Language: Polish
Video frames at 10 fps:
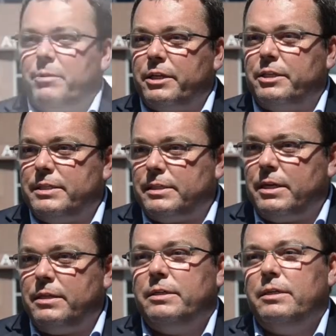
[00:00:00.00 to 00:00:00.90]

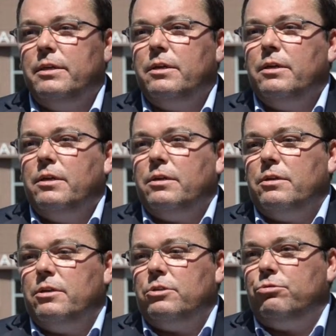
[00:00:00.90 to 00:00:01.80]
Artysta
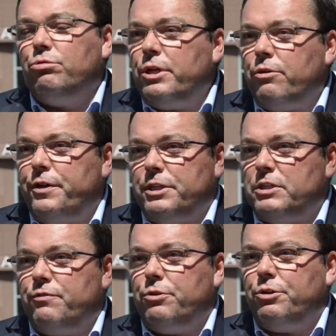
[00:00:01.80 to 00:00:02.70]
E, tutaj
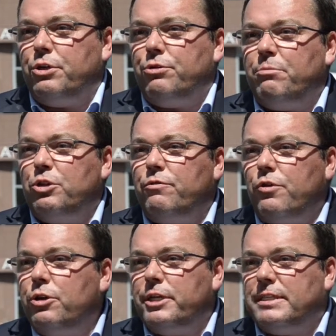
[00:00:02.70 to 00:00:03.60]
ofertę swoją kierujemy do
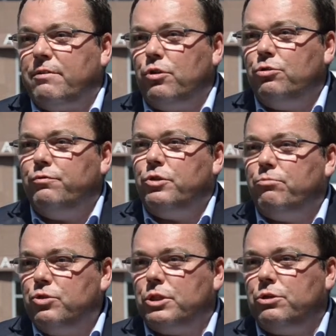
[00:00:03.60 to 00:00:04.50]
wolnych zawodów, do
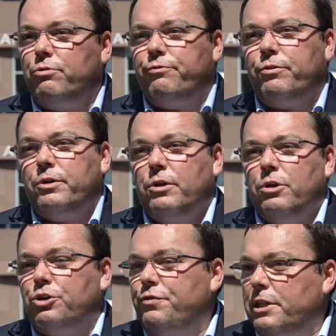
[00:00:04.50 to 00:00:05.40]
muzyków,
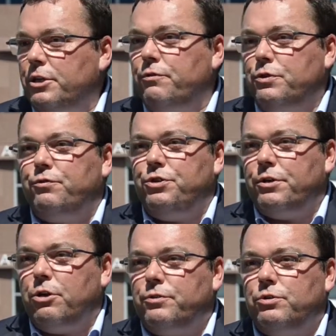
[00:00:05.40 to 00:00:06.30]
oświetleniowców,
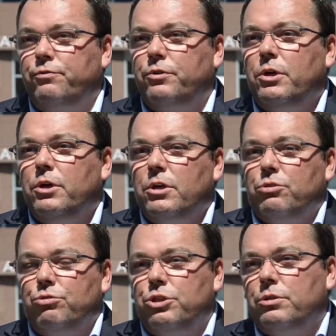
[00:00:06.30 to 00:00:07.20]
dźwiękowców,
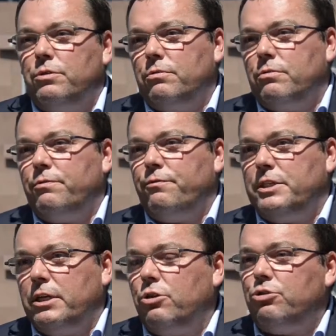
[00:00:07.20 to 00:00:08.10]
którzy w
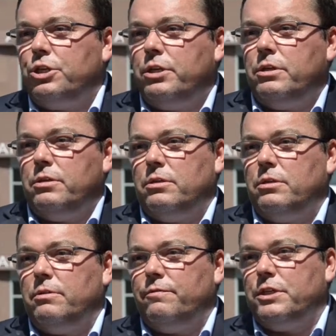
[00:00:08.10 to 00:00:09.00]
sektorze,
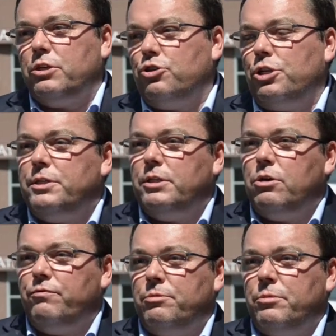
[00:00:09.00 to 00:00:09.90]
e, w sektorze
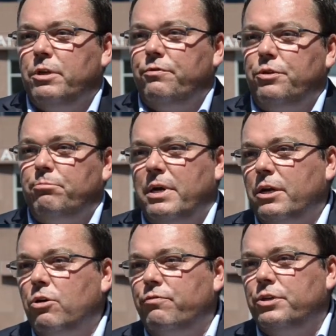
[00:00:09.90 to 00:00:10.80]
leasingowym firm
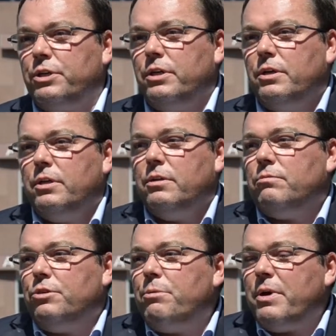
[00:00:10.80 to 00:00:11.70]
bankowych
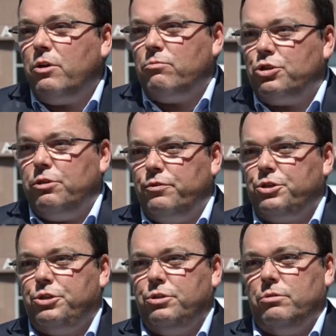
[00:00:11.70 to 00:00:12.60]
nie mają
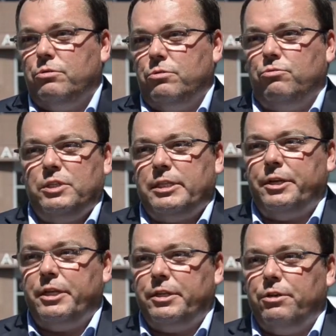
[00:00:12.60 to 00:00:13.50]
możliwości e,
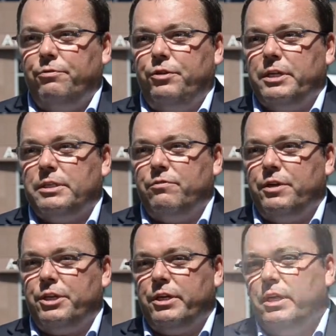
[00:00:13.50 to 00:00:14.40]
uzyskania takiego
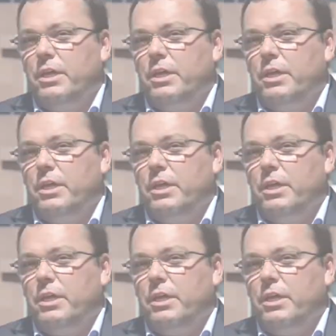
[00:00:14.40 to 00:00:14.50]
finansowania.